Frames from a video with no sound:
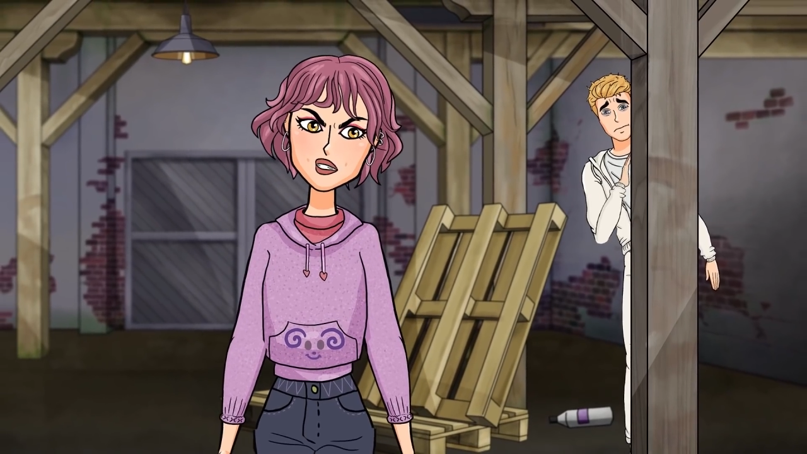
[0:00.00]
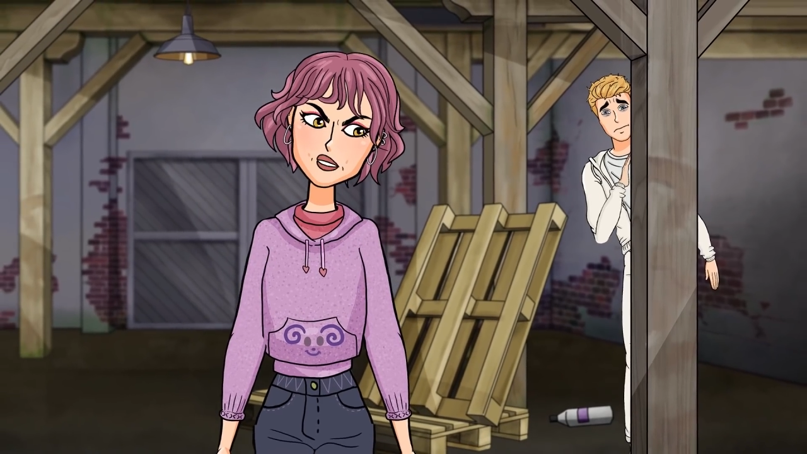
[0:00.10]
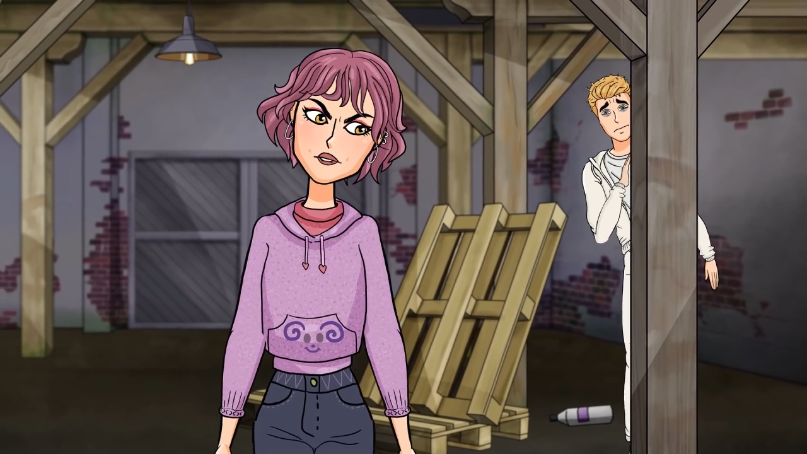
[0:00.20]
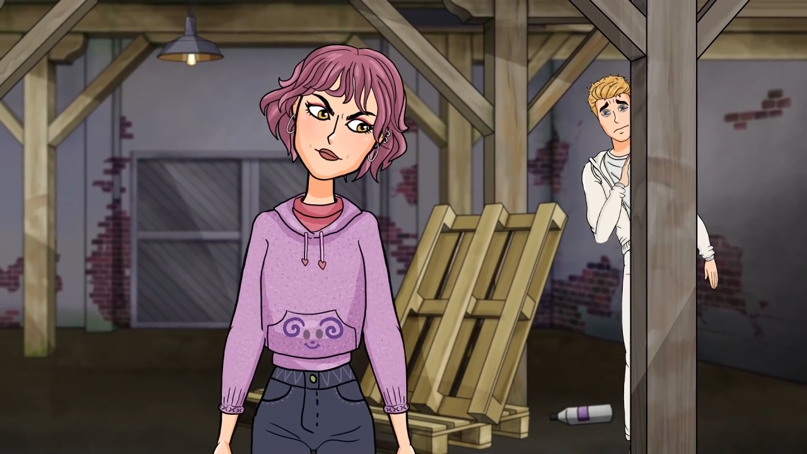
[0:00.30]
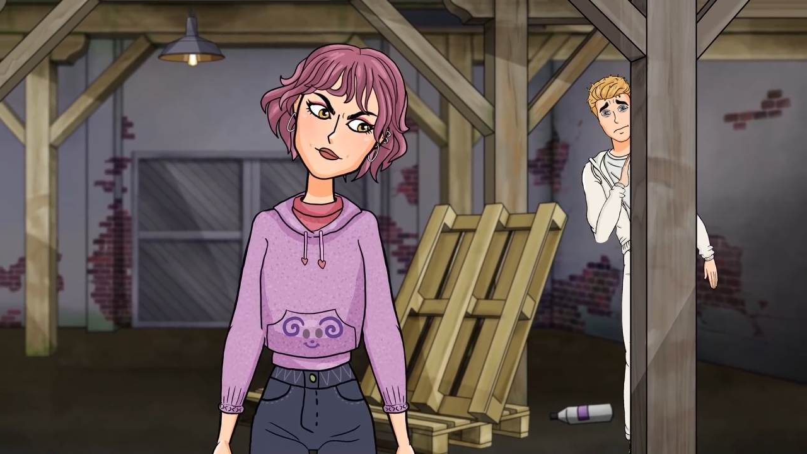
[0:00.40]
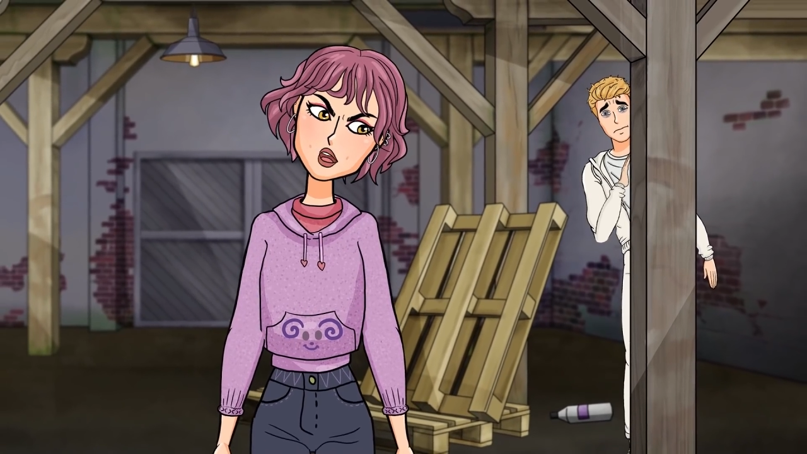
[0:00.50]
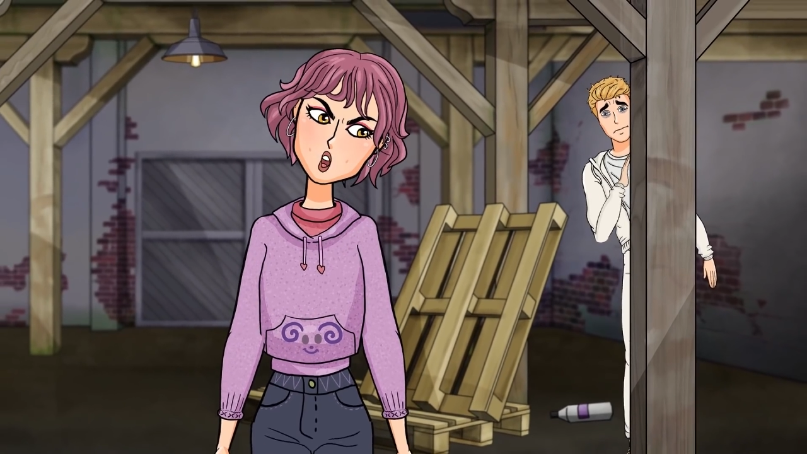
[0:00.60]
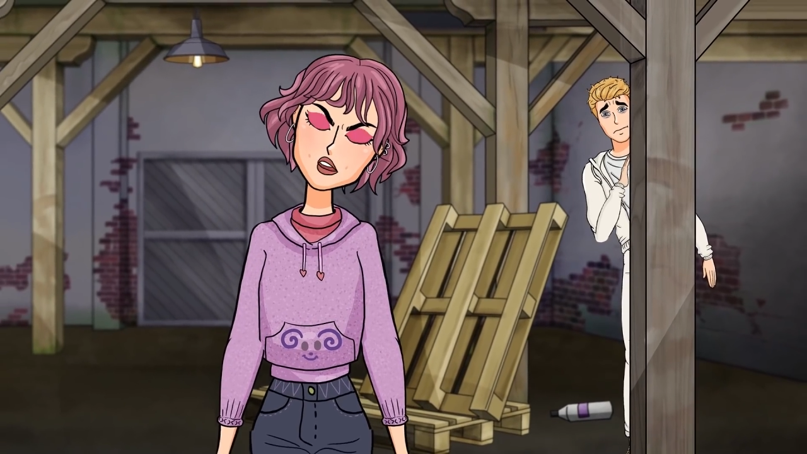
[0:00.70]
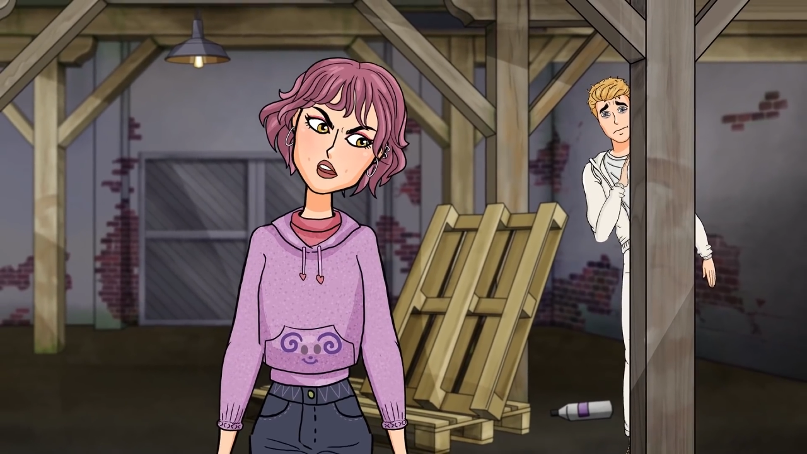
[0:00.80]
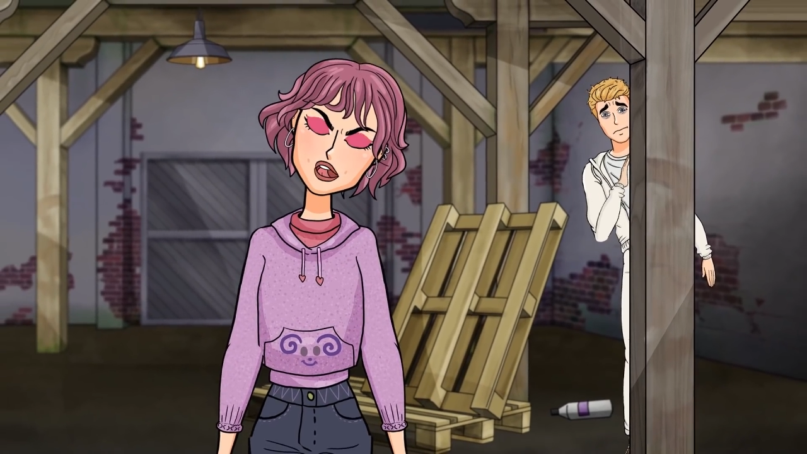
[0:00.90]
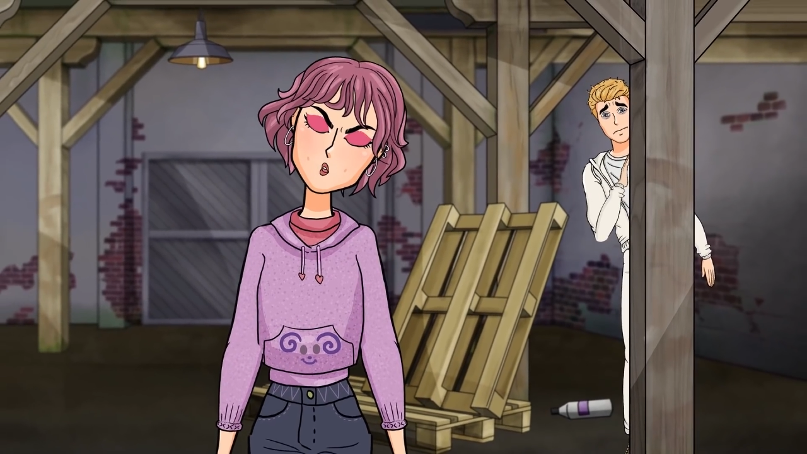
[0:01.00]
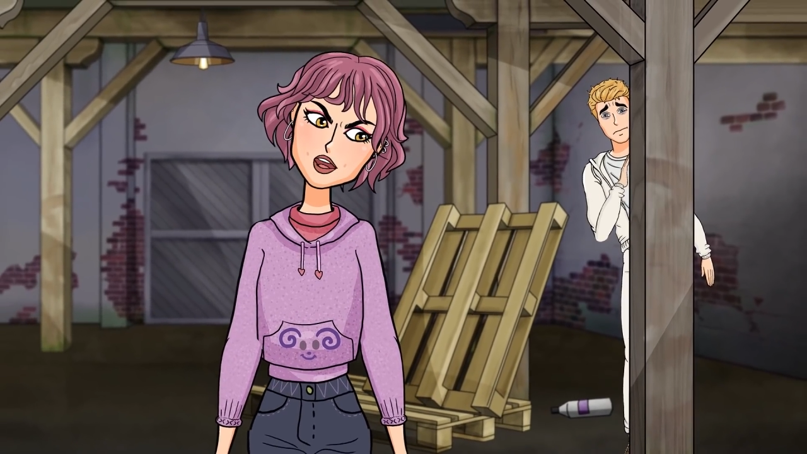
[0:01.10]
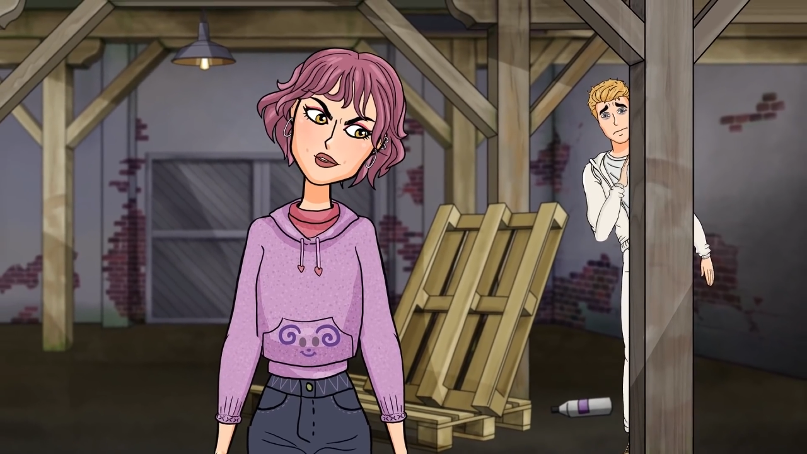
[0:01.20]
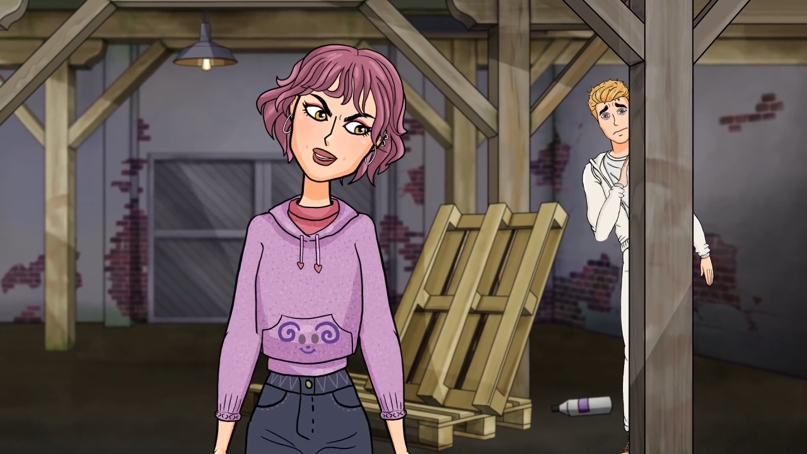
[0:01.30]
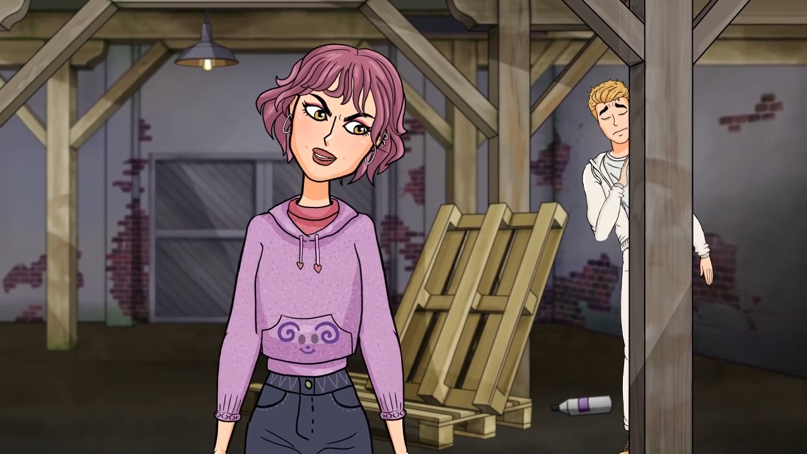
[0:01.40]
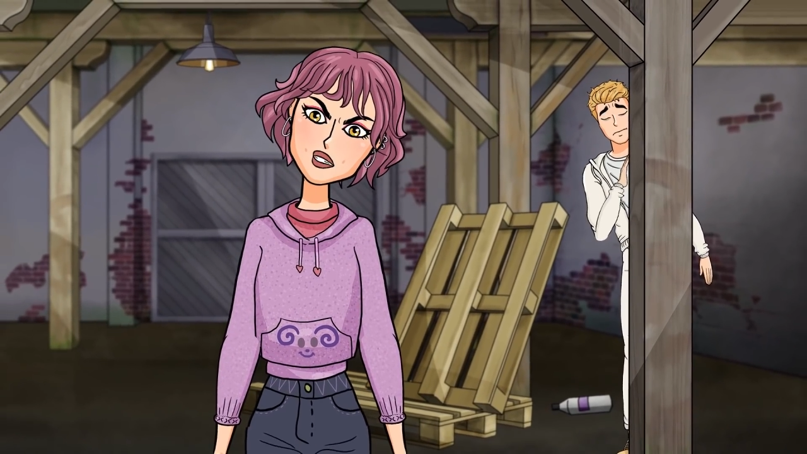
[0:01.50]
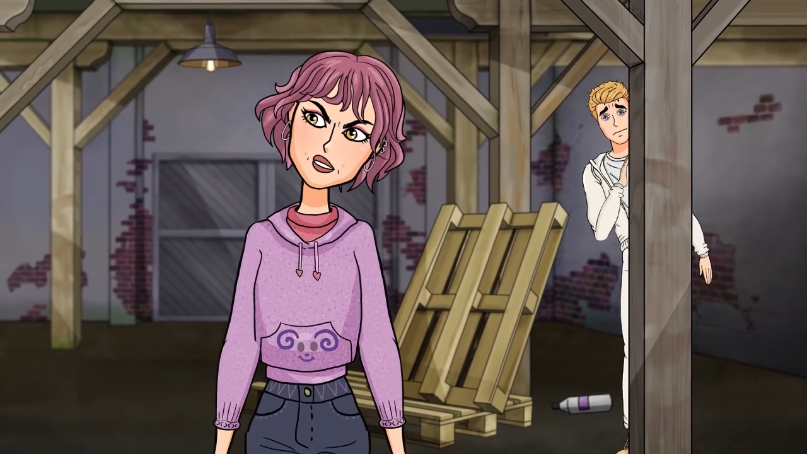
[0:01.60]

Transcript: nella stanza e mi ha detto